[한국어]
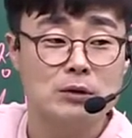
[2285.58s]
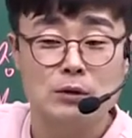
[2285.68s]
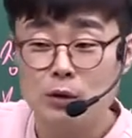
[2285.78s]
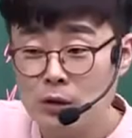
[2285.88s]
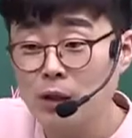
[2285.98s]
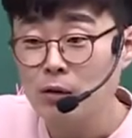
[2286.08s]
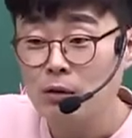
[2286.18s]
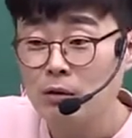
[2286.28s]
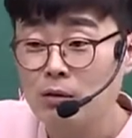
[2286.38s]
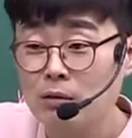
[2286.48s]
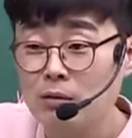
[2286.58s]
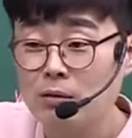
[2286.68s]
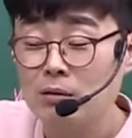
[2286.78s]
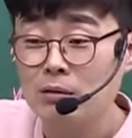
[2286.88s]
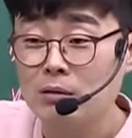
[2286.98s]
그렇지 않아?
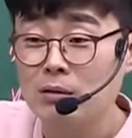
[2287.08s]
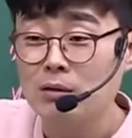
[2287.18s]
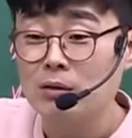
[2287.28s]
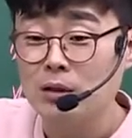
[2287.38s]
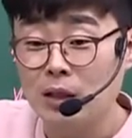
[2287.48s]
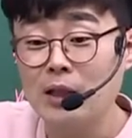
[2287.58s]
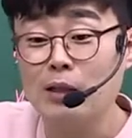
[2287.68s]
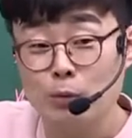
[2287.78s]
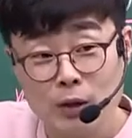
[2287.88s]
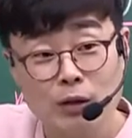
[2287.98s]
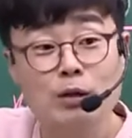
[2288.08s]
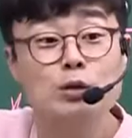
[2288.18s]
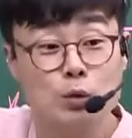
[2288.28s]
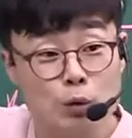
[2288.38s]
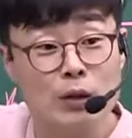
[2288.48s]
기한이 아니고 뭐예요?
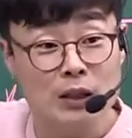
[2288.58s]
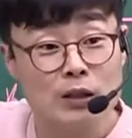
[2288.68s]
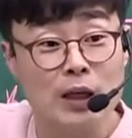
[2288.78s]
조건이